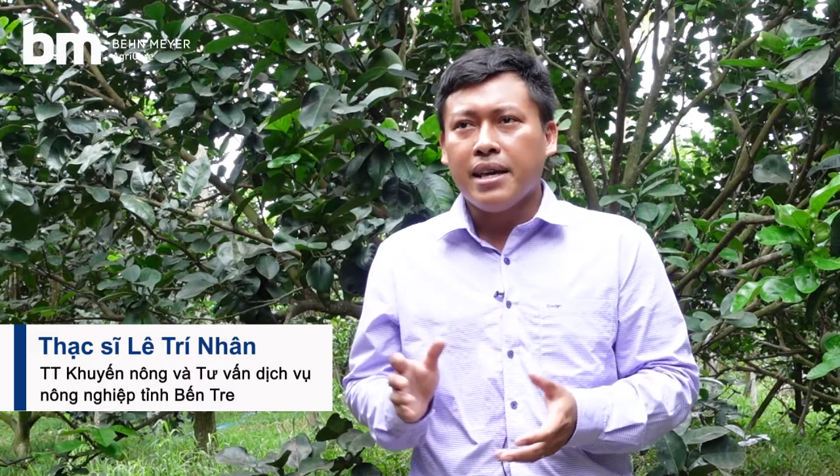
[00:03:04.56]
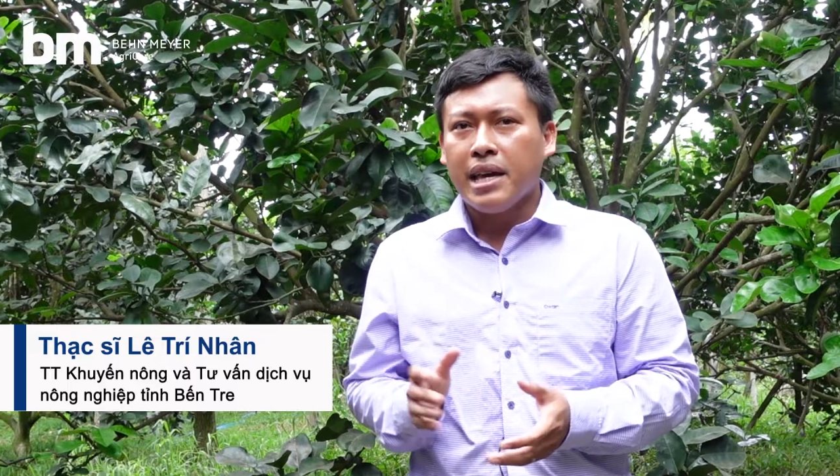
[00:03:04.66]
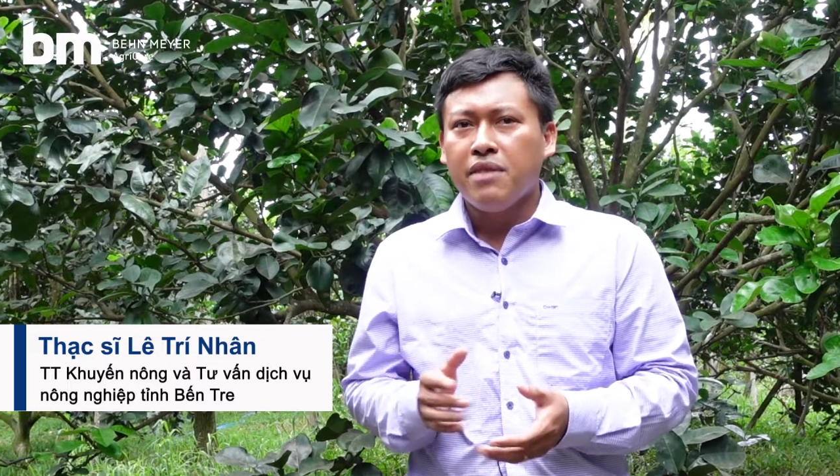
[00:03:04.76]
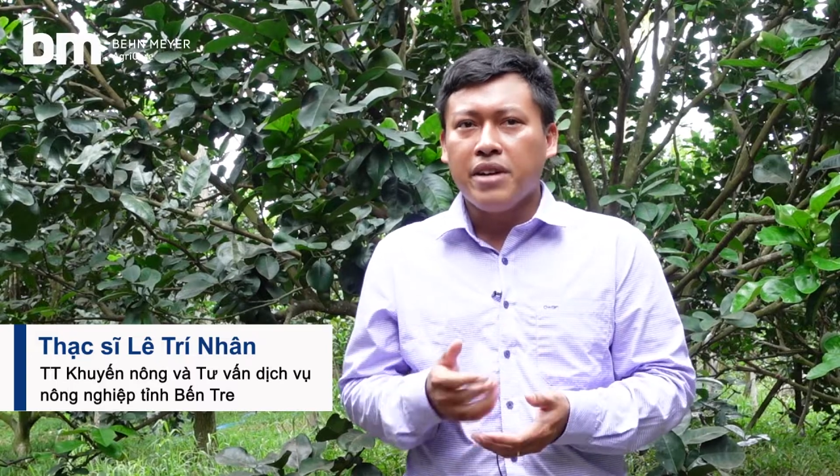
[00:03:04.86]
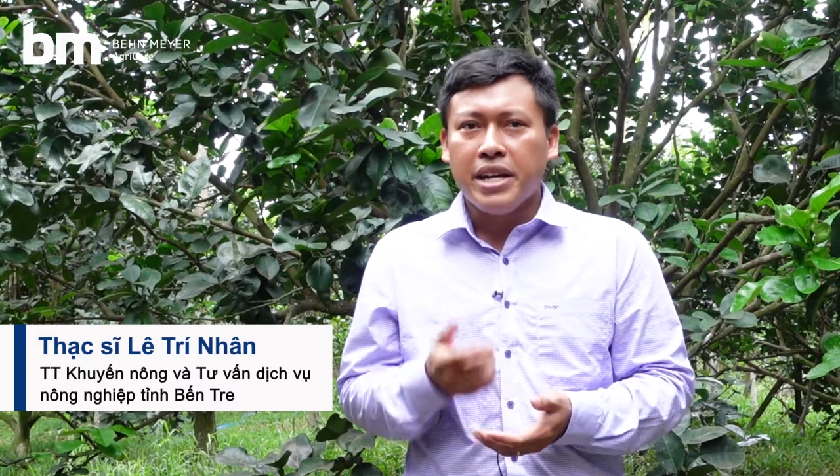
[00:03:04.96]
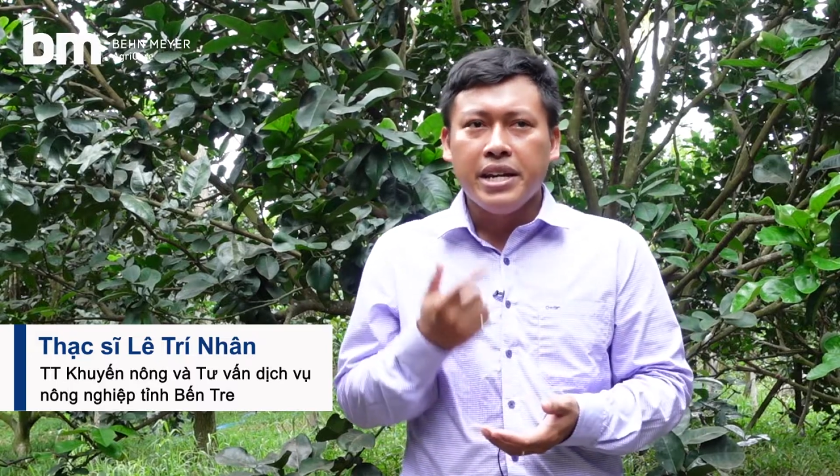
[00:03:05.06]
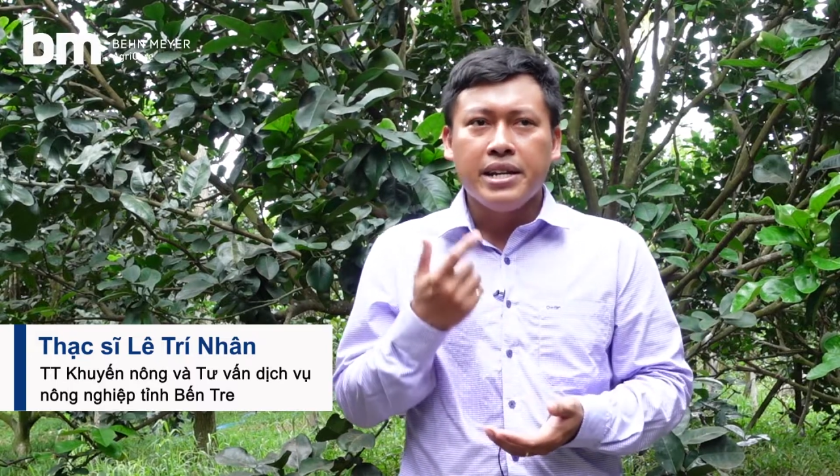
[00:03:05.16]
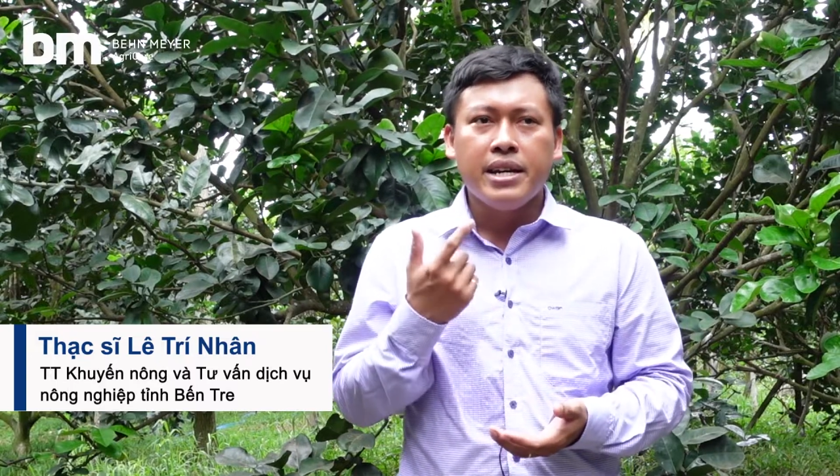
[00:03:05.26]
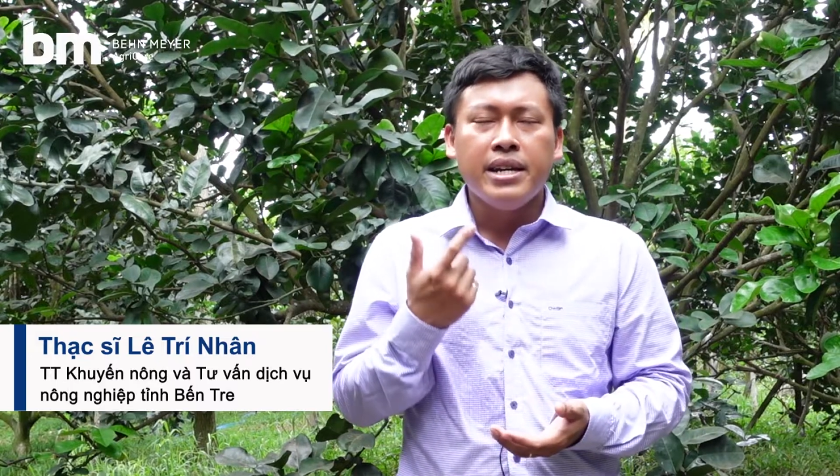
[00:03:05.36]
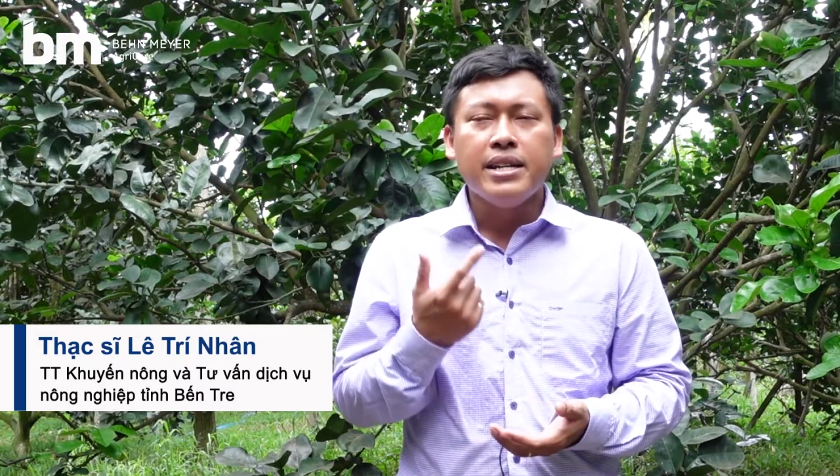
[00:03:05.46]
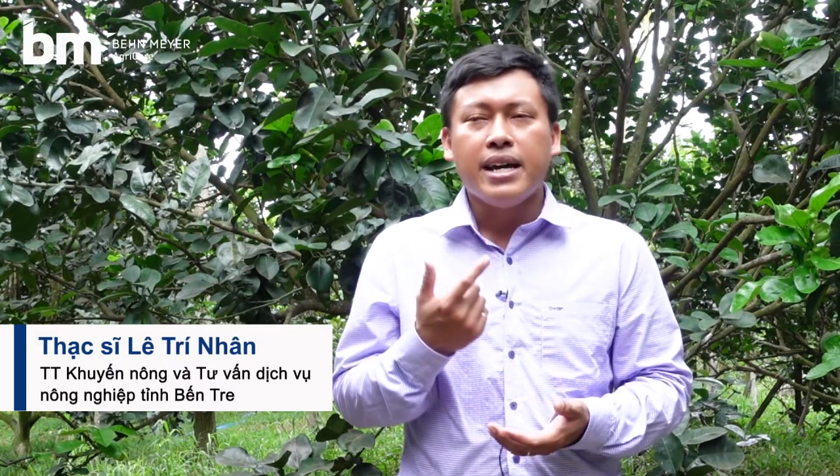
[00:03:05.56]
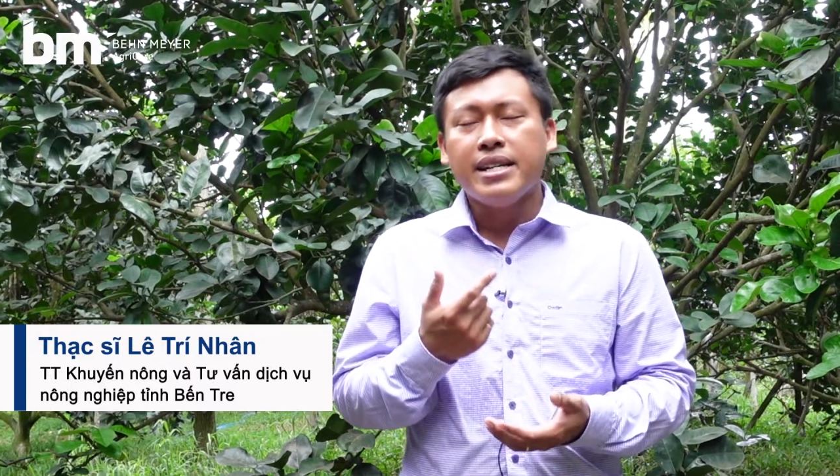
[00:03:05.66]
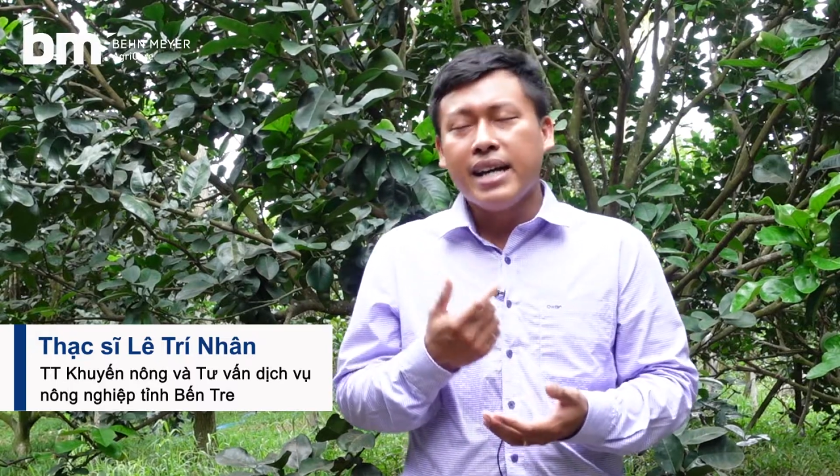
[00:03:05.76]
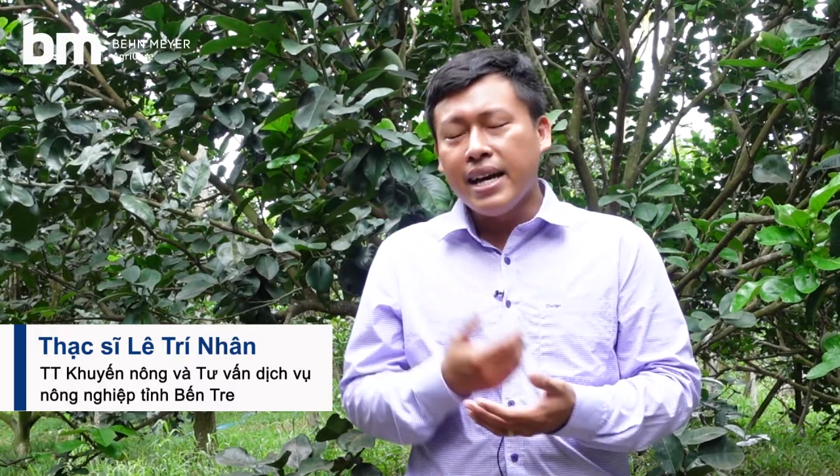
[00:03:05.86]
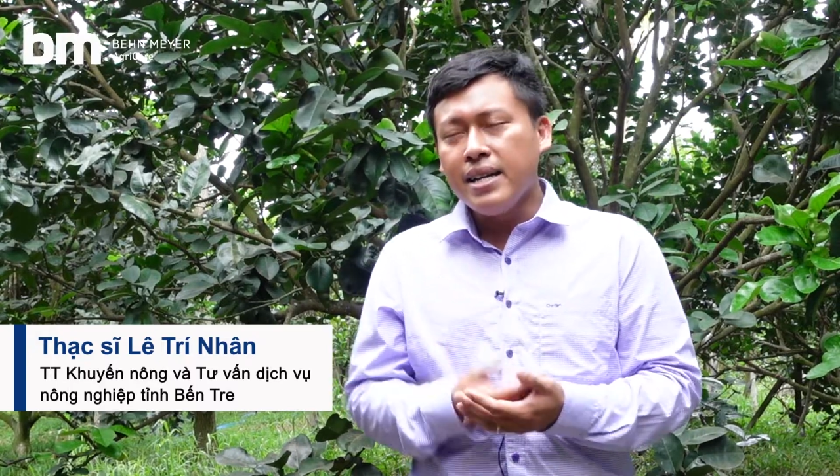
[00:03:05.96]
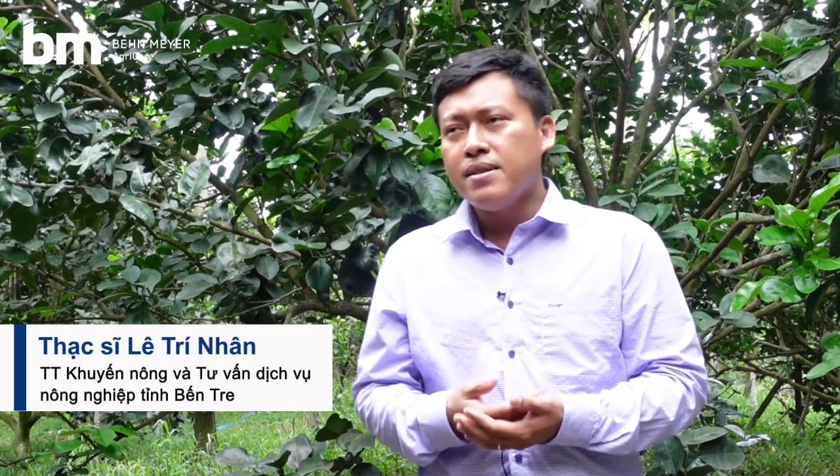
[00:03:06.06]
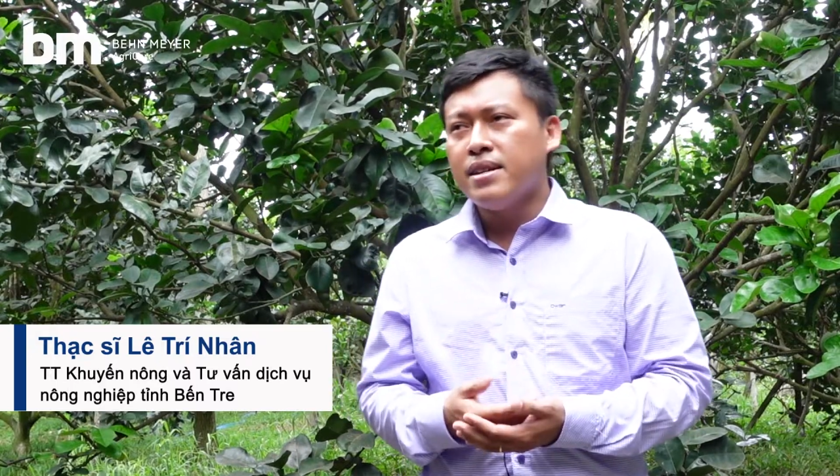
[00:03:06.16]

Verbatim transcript: thì cái vị trí để trái